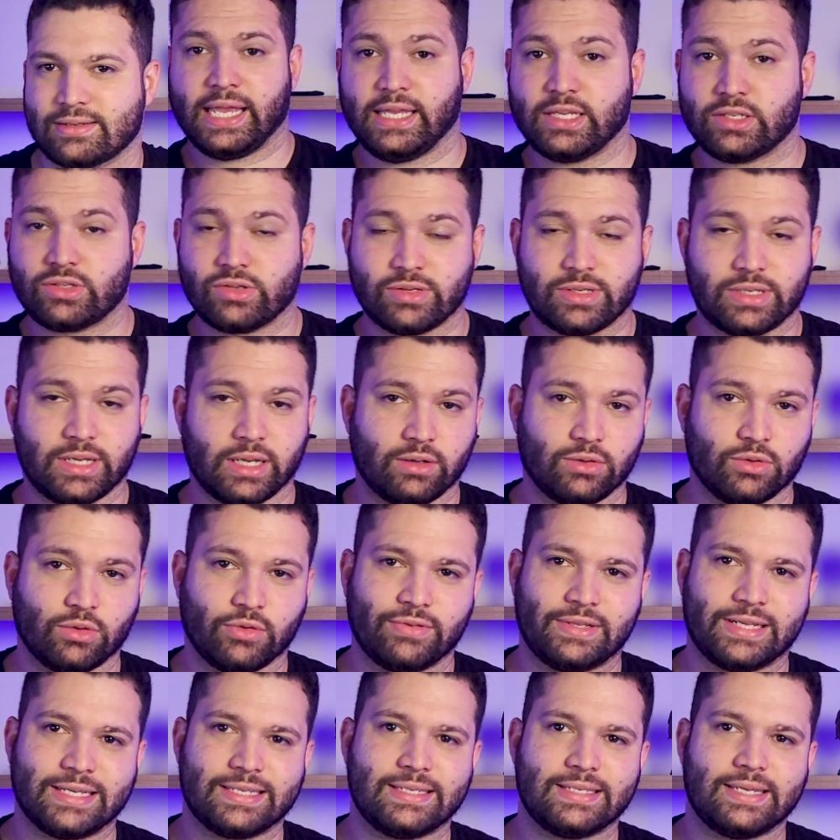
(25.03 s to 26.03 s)
Isso, sem
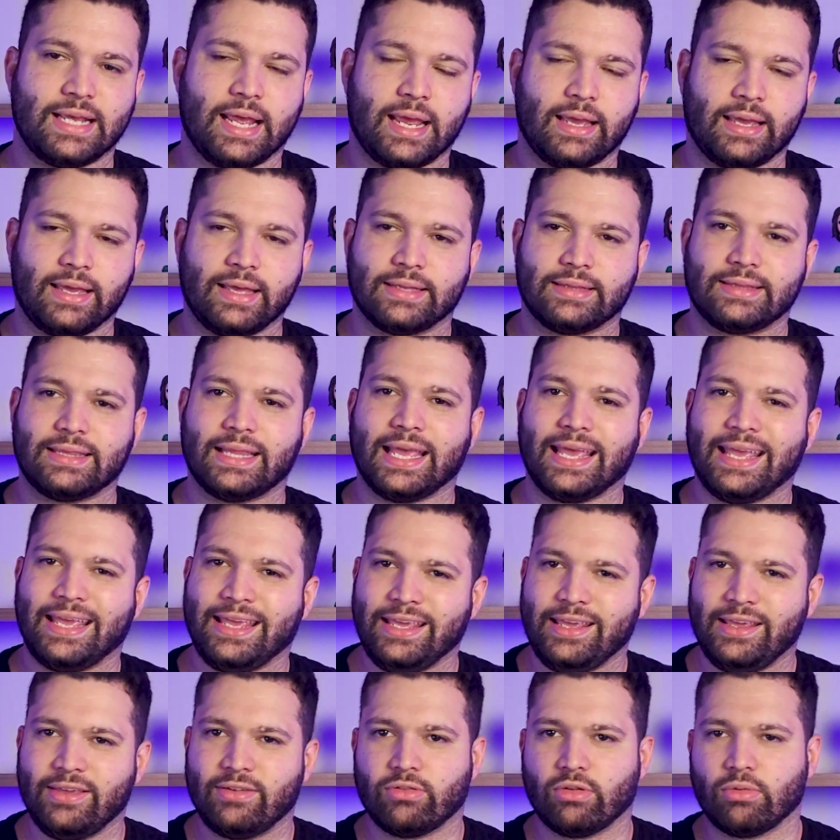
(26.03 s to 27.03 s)
dúvida, seria
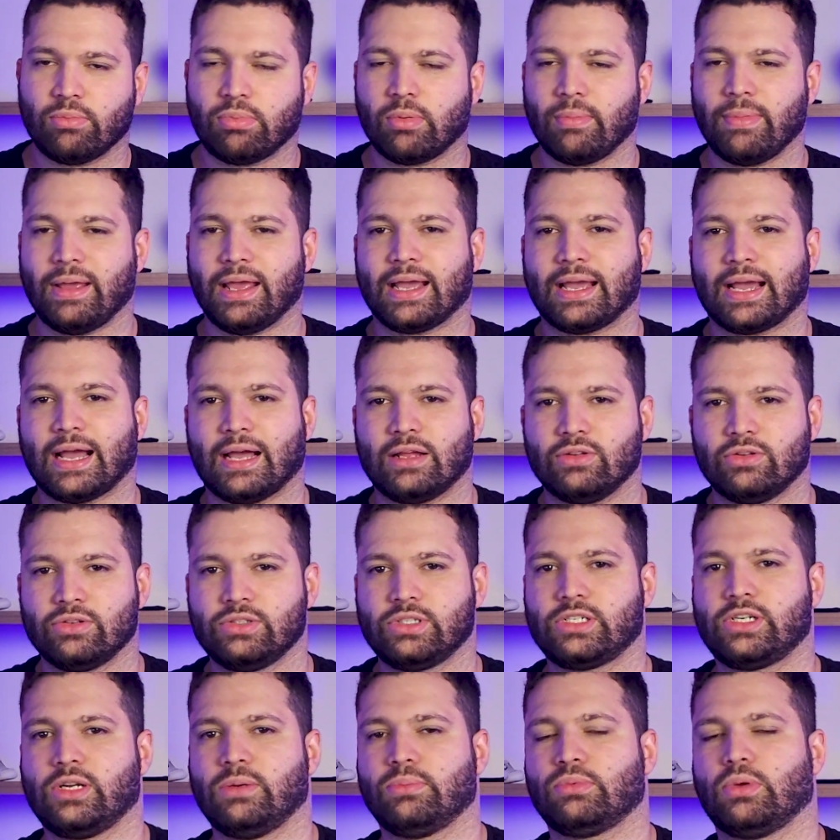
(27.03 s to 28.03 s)
terrível para o mercado
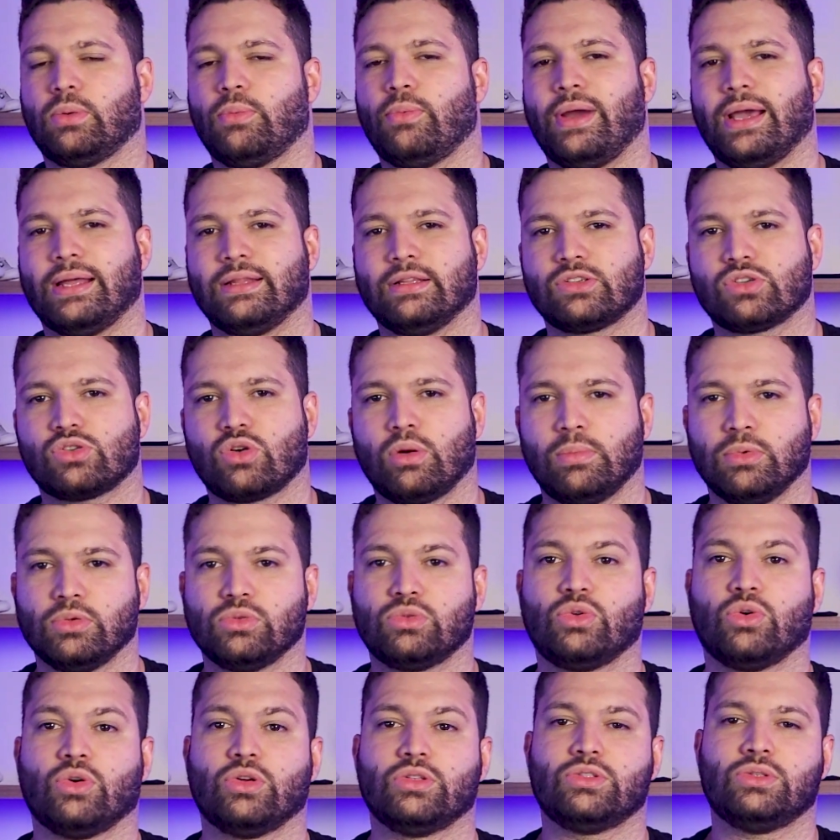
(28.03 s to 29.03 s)
de criptomoedas como um
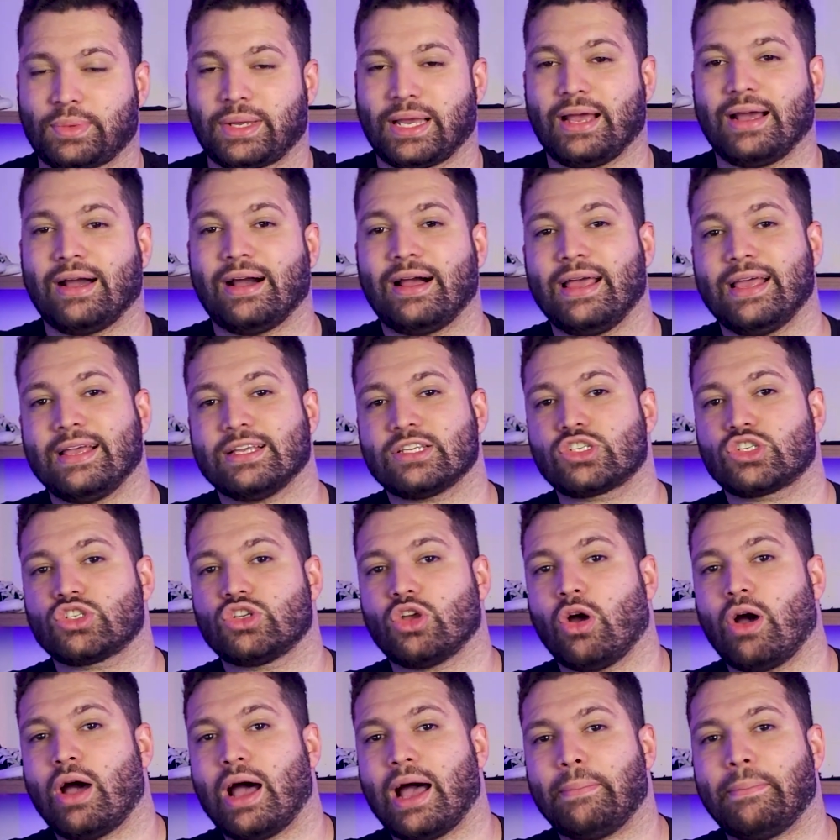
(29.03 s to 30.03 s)
todo, que ela é
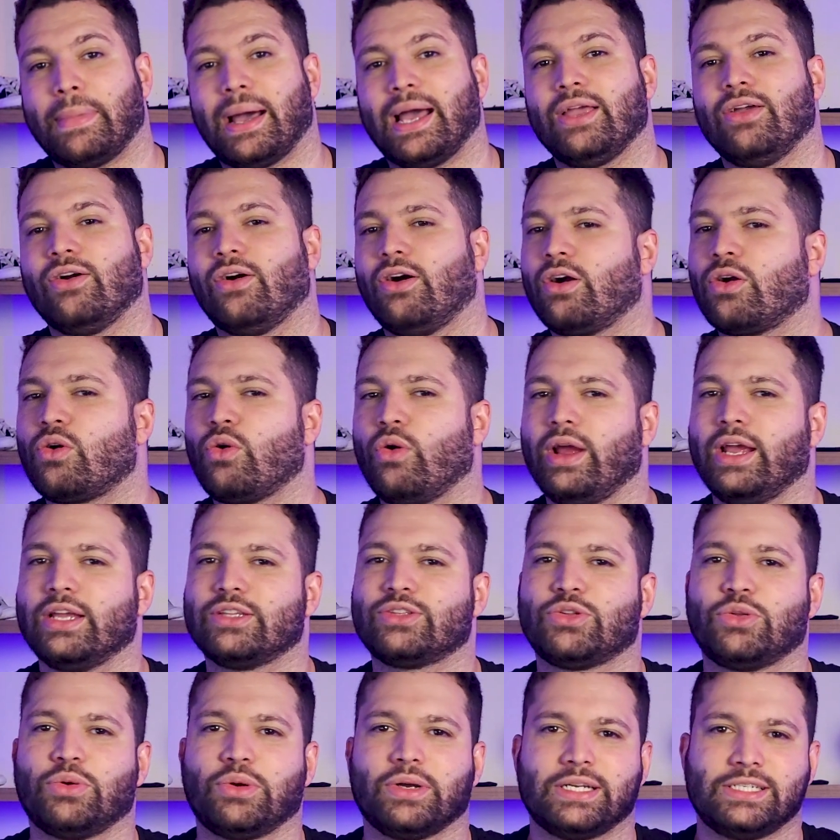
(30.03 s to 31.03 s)
só a maior
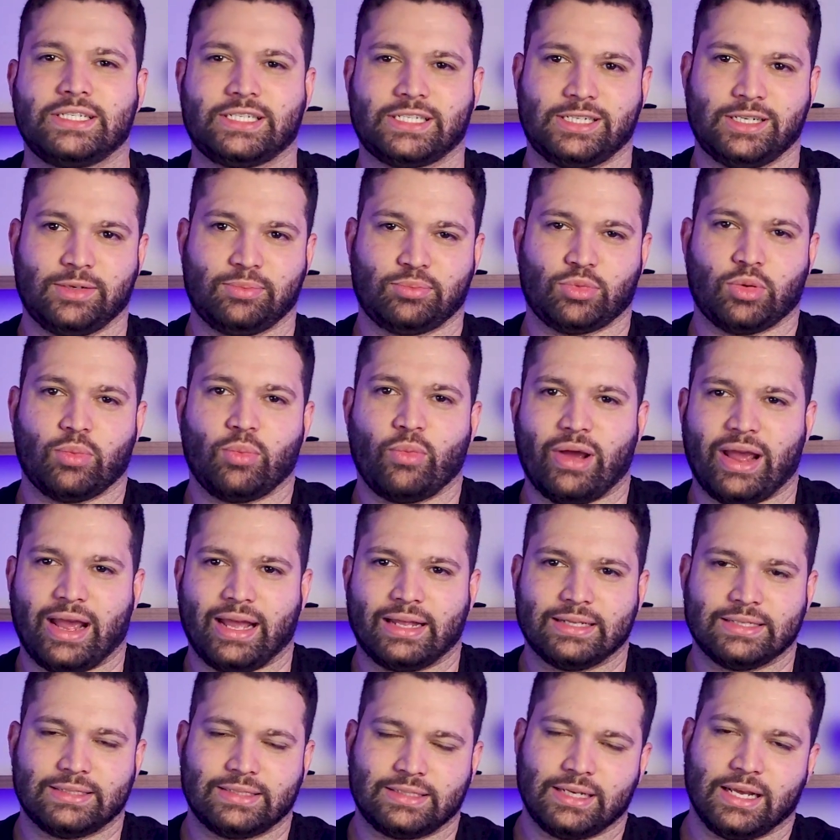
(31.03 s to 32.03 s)
corretora de
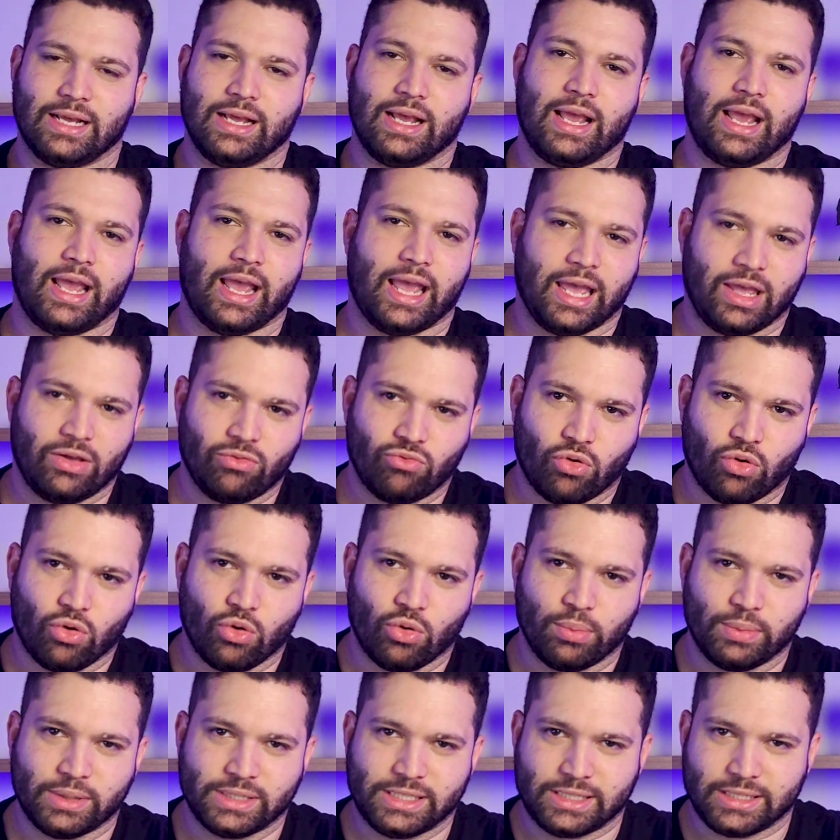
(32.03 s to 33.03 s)
criptomoedas em
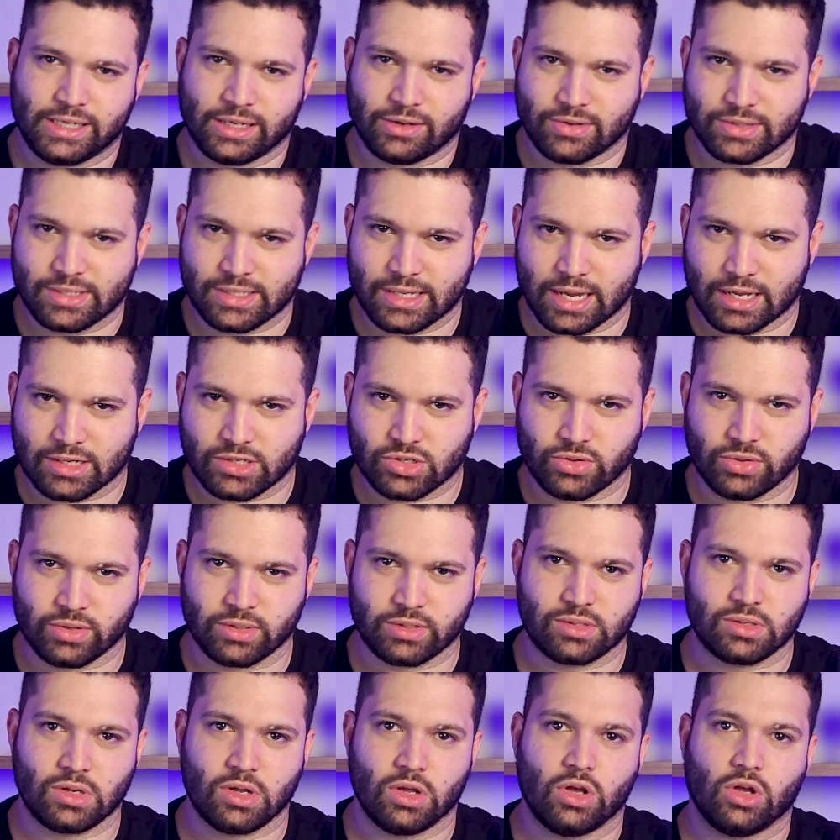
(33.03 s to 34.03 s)
volumes de
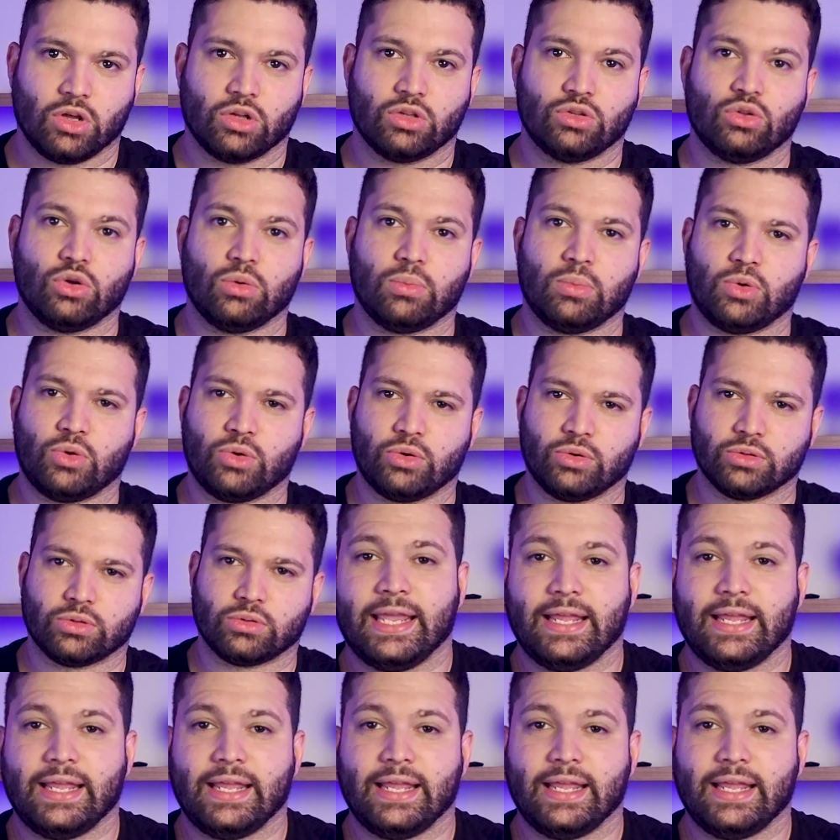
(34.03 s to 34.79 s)
negociações do mundo.